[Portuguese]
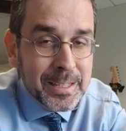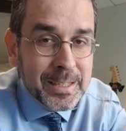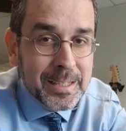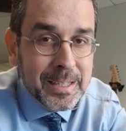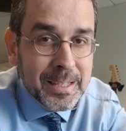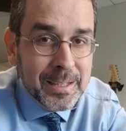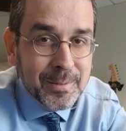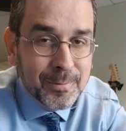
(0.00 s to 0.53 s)

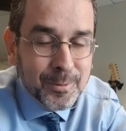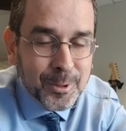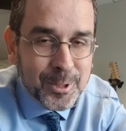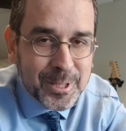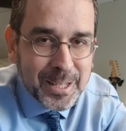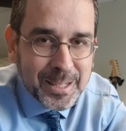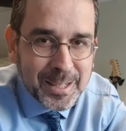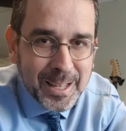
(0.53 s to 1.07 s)
que
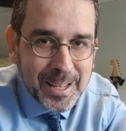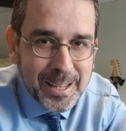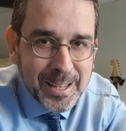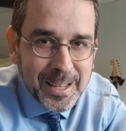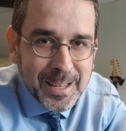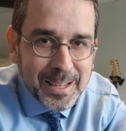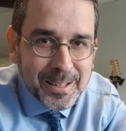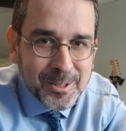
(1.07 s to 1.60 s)
você tem
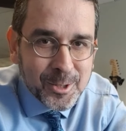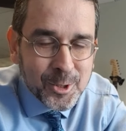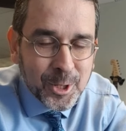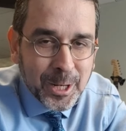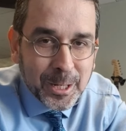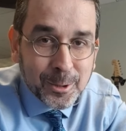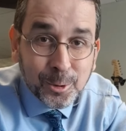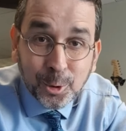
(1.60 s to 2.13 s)
de
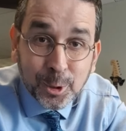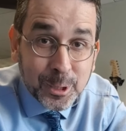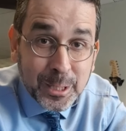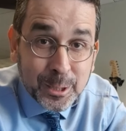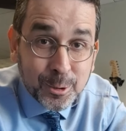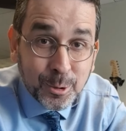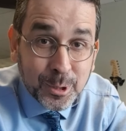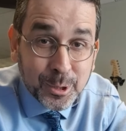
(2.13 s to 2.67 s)
tirar todas as
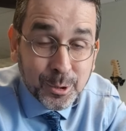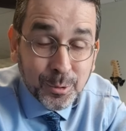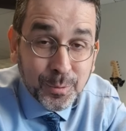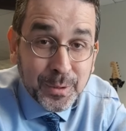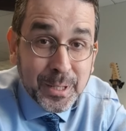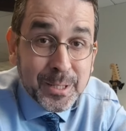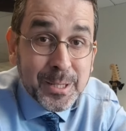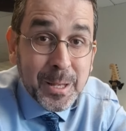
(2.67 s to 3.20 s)
suas
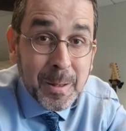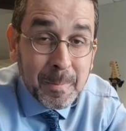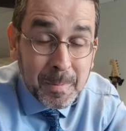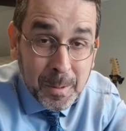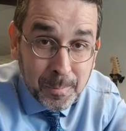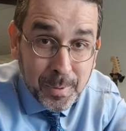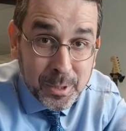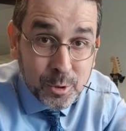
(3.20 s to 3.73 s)
dúvidas
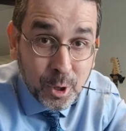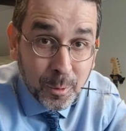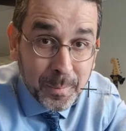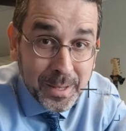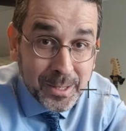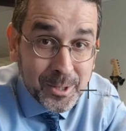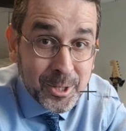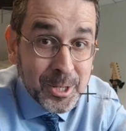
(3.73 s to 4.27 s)

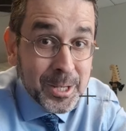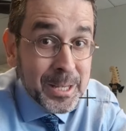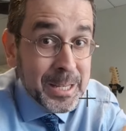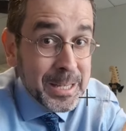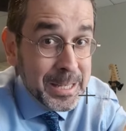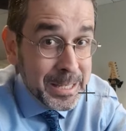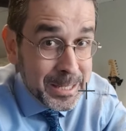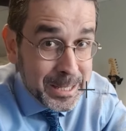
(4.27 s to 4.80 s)
pessoalmente
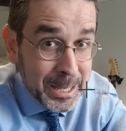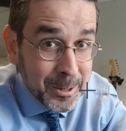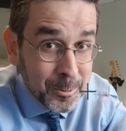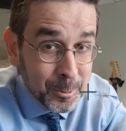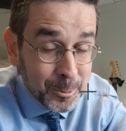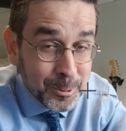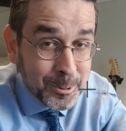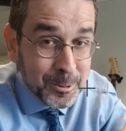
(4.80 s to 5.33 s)
e sem
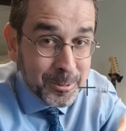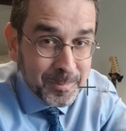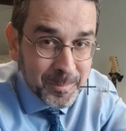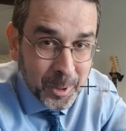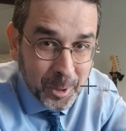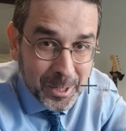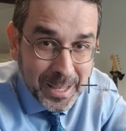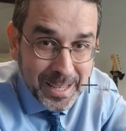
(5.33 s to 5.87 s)
custo.
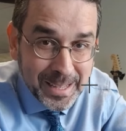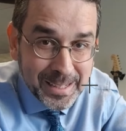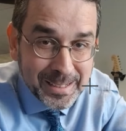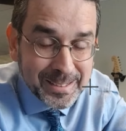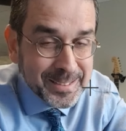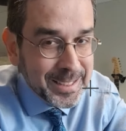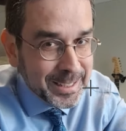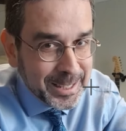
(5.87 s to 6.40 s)
Ok?
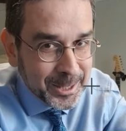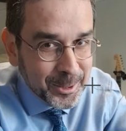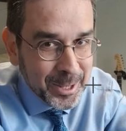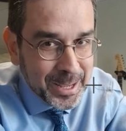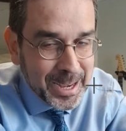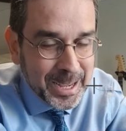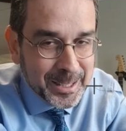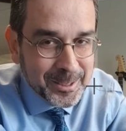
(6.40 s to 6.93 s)
Tá dado o
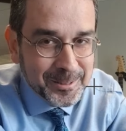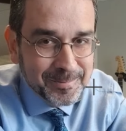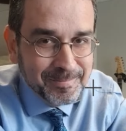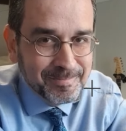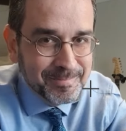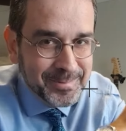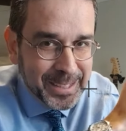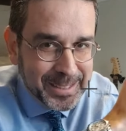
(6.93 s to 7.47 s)
recado.
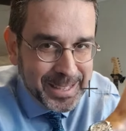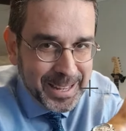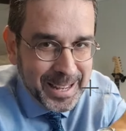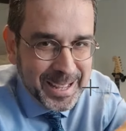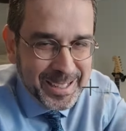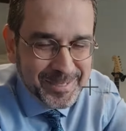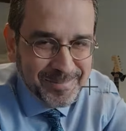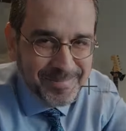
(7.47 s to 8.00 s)
Até
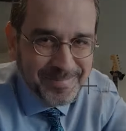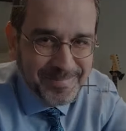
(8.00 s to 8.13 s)
lá!